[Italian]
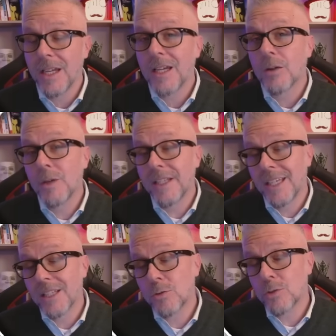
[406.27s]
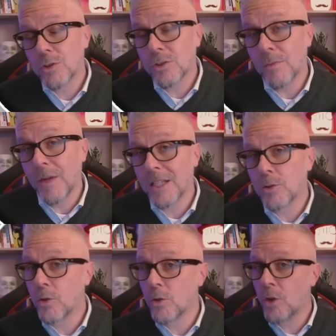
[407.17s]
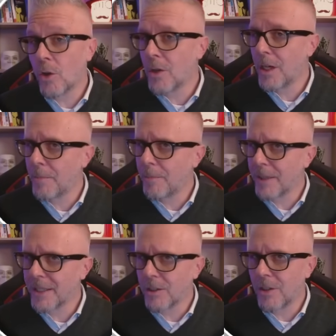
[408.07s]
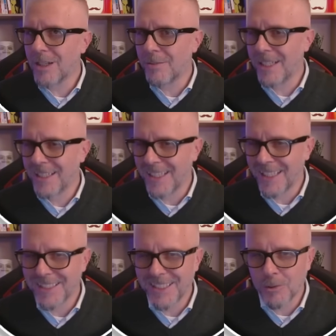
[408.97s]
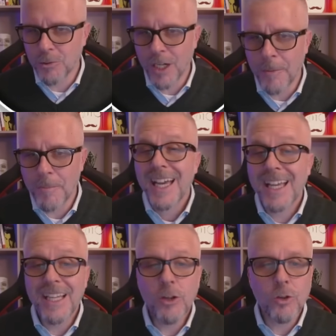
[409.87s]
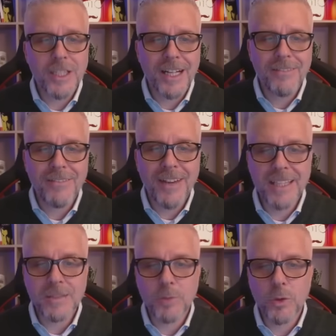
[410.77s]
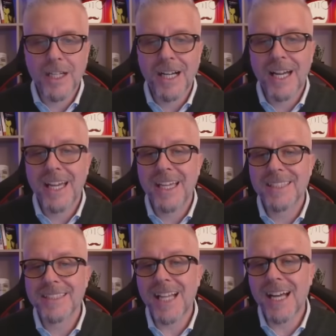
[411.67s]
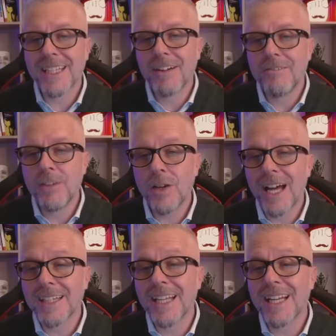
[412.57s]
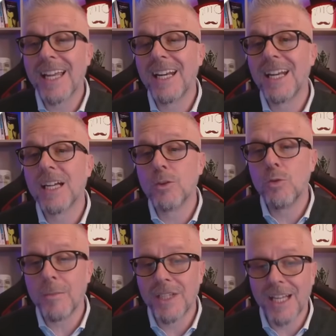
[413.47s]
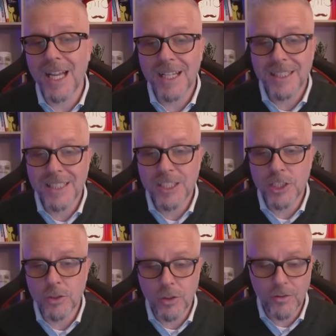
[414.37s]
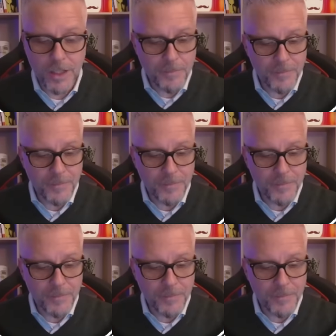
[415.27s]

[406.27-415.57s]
Quindi tutto sommato non particolarmente sicura. E che inoltre Facebook è stata violata nel 2019.